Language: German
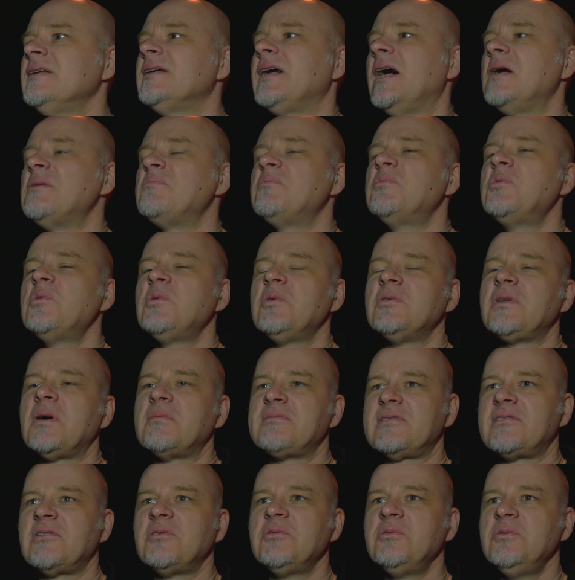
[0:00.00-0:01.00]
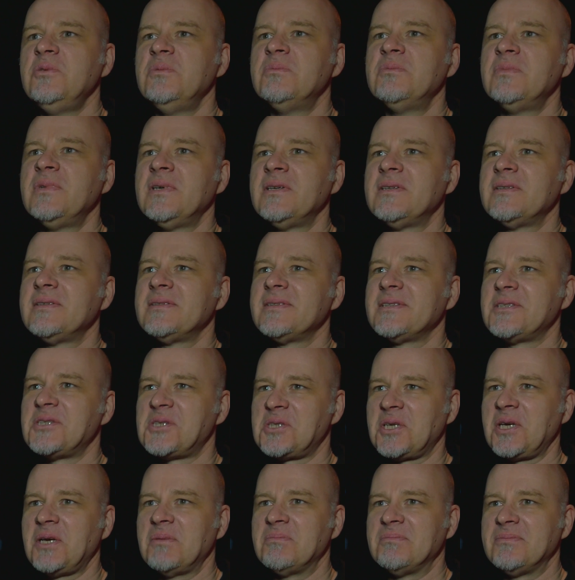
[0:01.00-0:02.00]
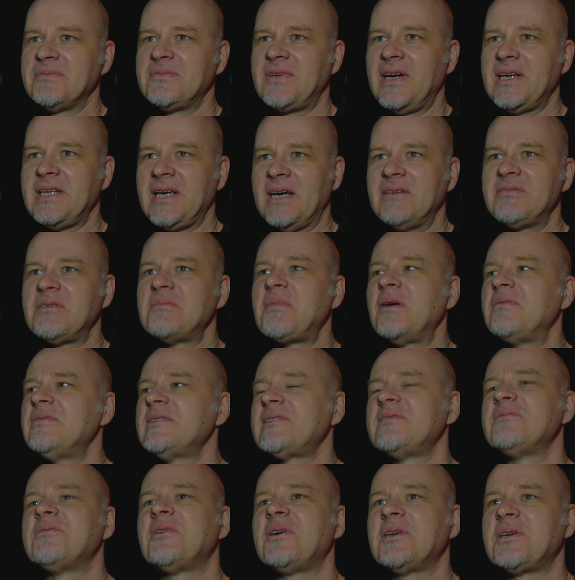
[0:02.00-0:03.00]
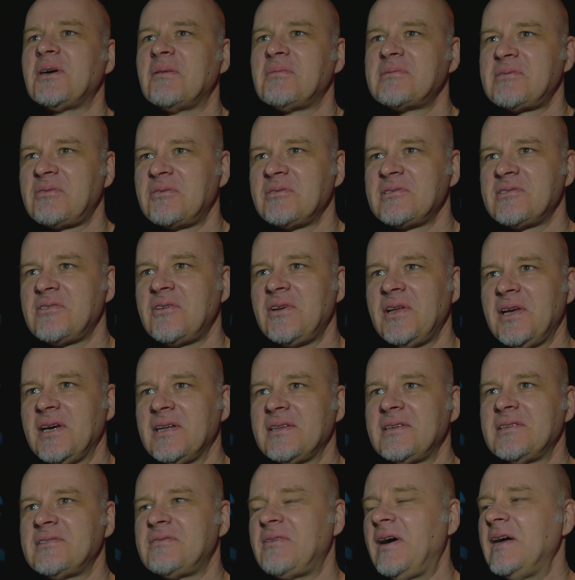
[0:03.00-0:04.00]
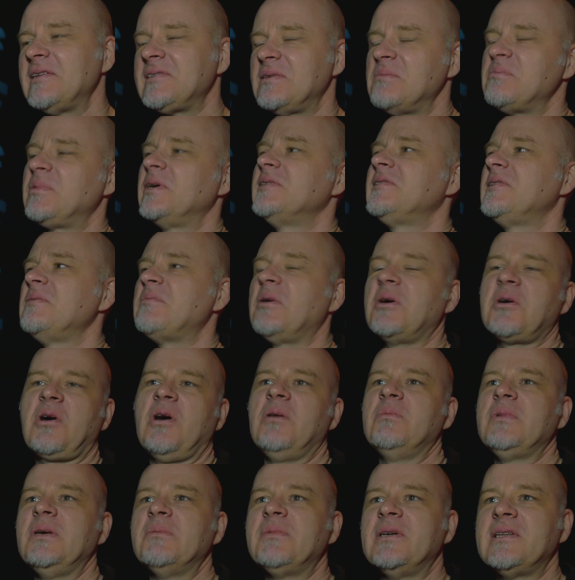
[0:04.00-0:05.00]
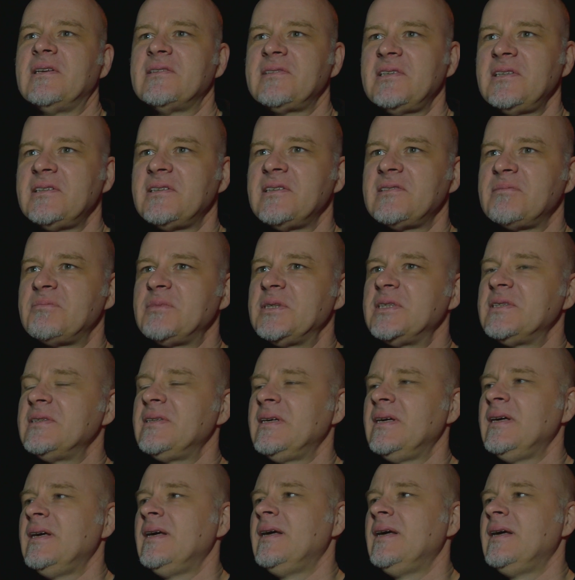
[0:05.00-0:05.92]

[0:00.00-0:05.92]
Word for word: ein Buch unter Pseudonym geschrieben, weil ich einfach mal wissen wollte, ob es funktioniert. Das weiß im Prinzip auch kaum jemand, dass ich das bin.